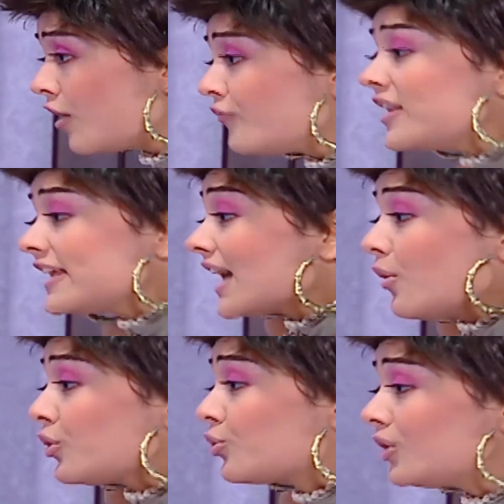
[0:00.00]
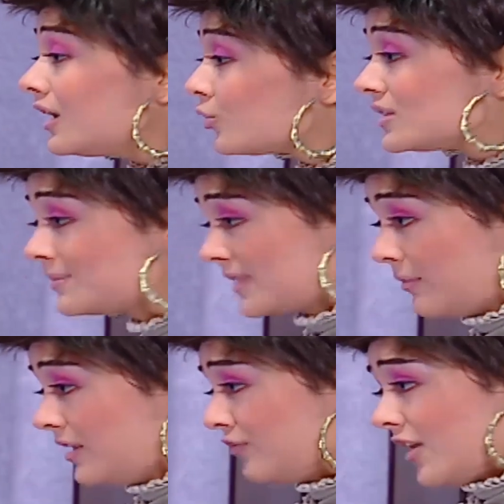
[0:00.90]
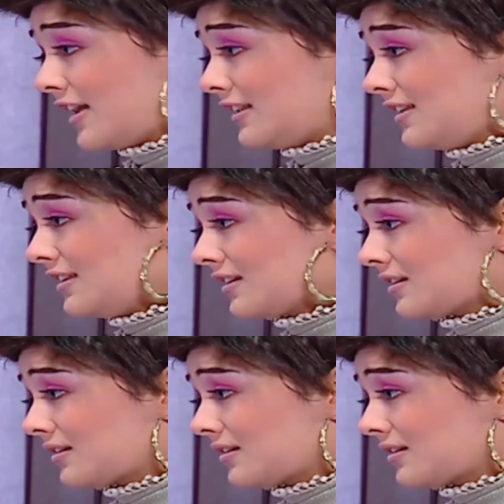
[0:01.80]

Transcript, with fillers: فين الجو الكل اللي كنت بتعمليه في قعداتك